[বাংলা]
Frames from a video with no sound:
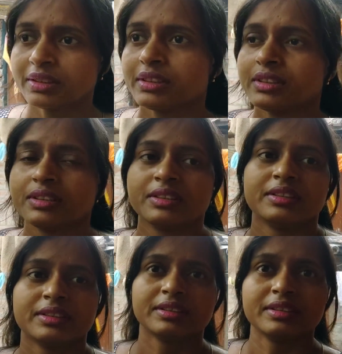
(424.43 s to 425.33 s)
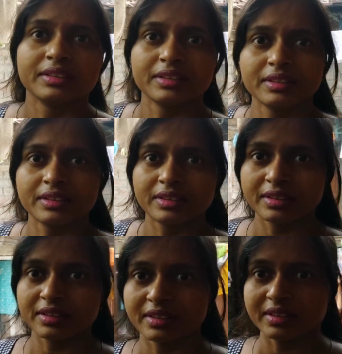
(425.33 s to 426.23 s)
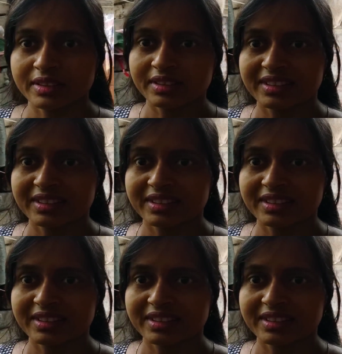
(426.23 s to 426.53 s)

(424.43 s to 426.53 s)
মিষ্টি আচার করতে গেলে এত চিনি